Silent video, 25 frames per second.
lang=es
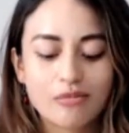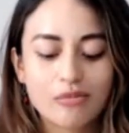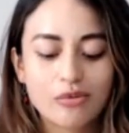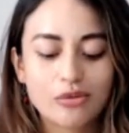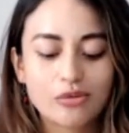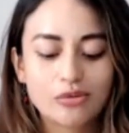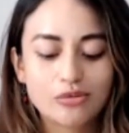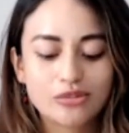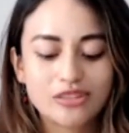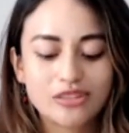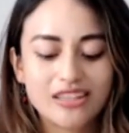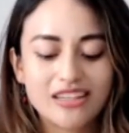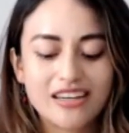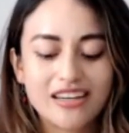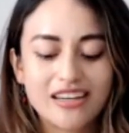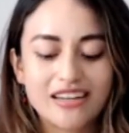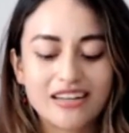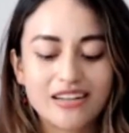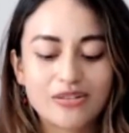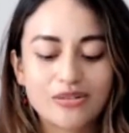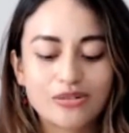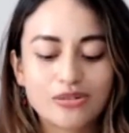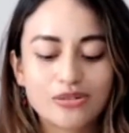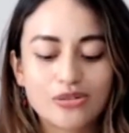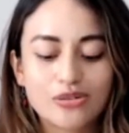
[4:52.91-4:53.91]
voluntariar
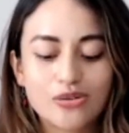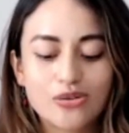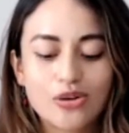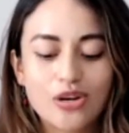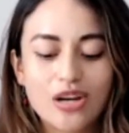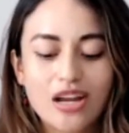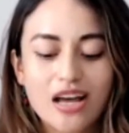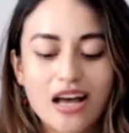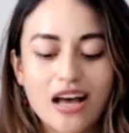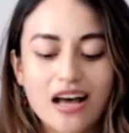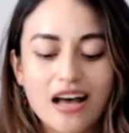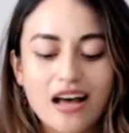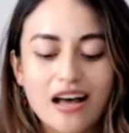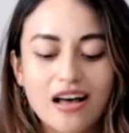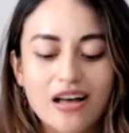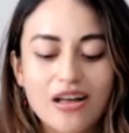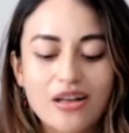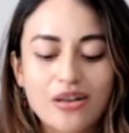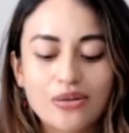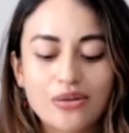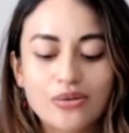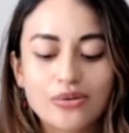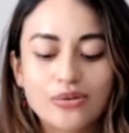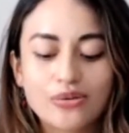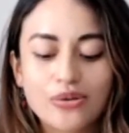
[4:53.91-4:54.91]
en otro
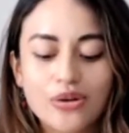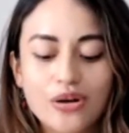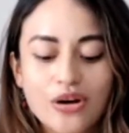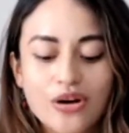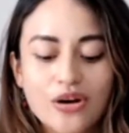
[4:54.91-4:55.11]
lado